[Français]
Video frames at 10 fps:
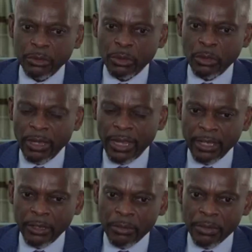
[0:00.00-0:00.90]
Nos
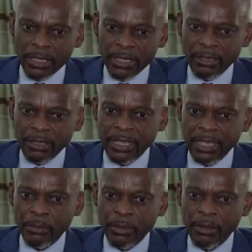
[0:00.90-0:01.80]
collègues, le ministre de
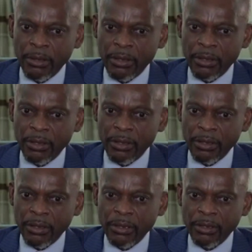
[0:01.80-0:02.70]
l'enseignement
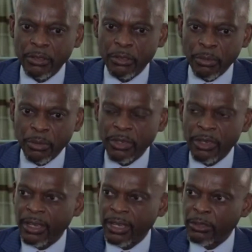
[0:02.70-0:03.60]

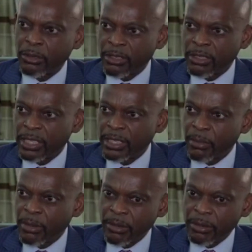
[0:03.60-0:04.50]
supérieur et de
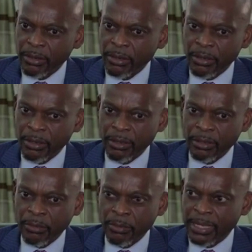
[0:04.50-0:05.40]
l'enseignement
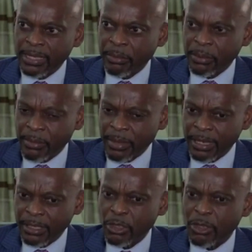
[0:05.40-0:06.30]
de base et
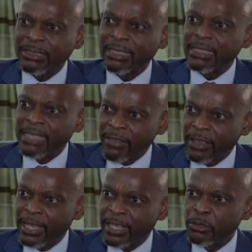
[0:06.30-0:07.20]
primaire, sont en train de
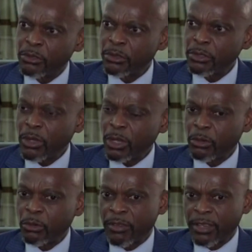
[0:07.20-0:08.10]
travailler là-dessus. Je crois que
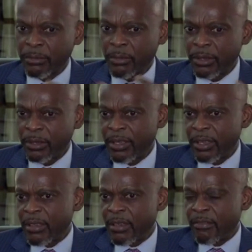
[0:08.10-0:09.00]
le gouvernement
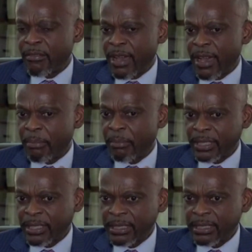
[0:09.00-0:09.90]
va
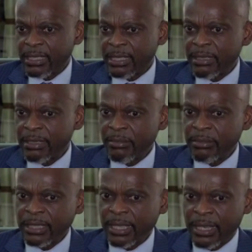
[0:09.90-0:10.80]
présenter
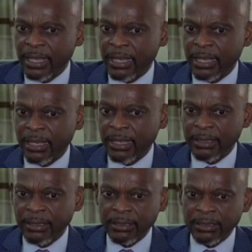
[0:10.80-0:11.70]

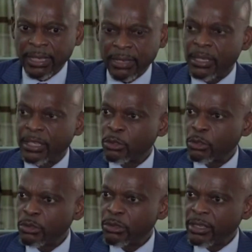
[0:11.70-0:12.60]
très, très
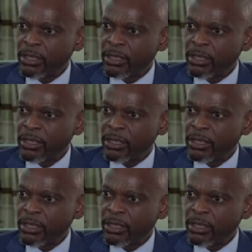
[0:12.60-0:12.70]
bientôt